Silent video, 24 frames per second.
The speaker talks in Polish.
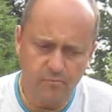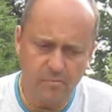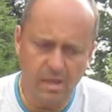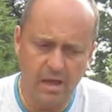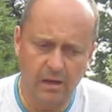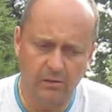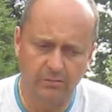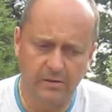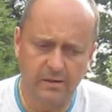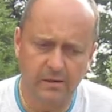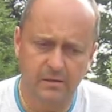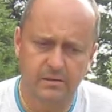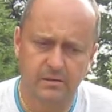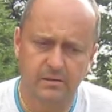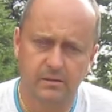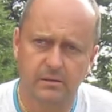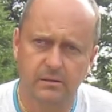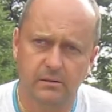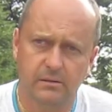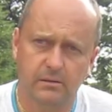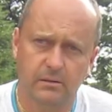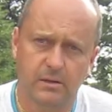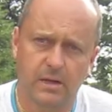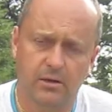A więc
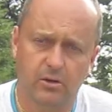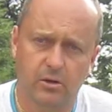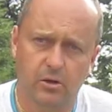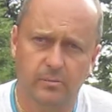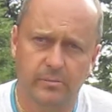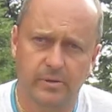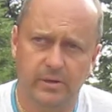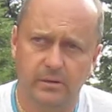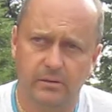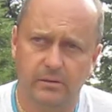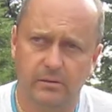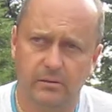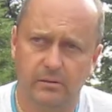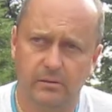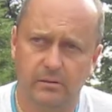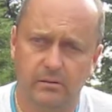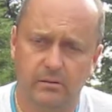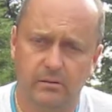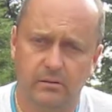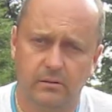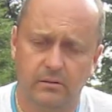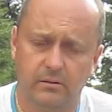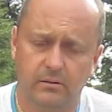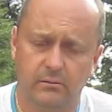dla kobiet,
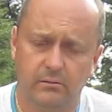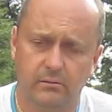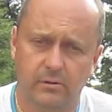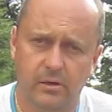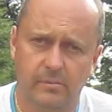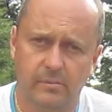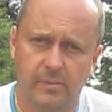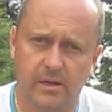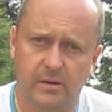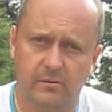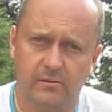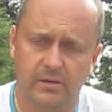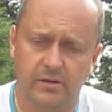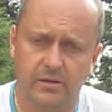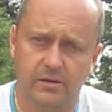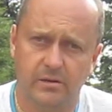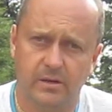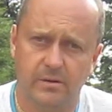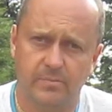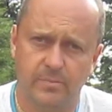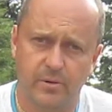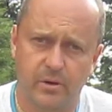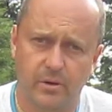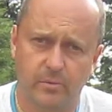które mają właśnie
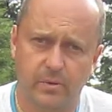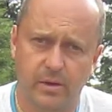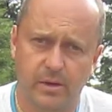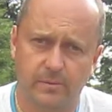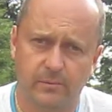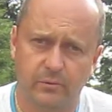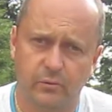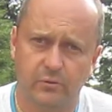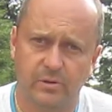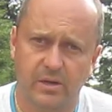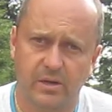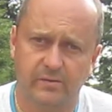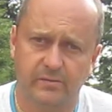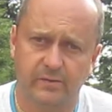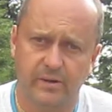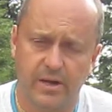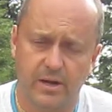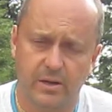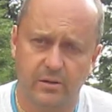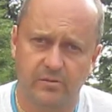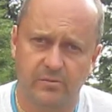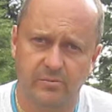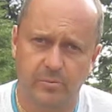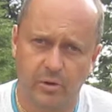ten problem tutaj w
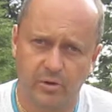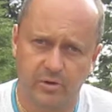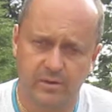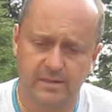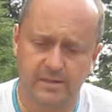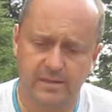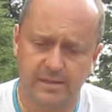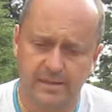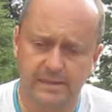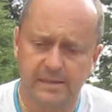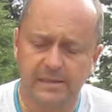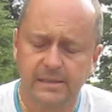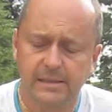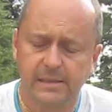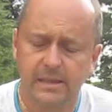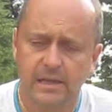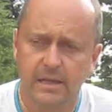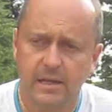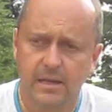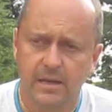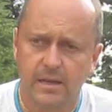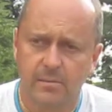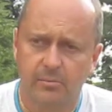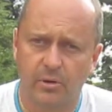kraju, w Polsce,
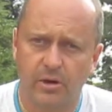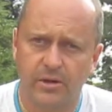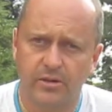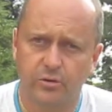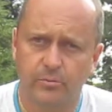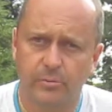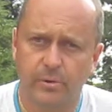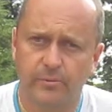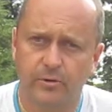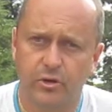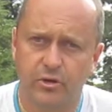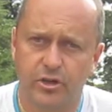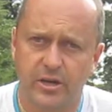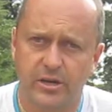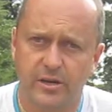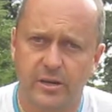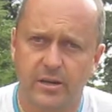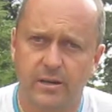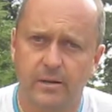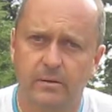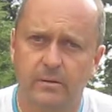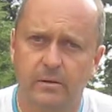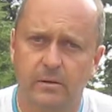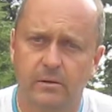poleciłbym noszenie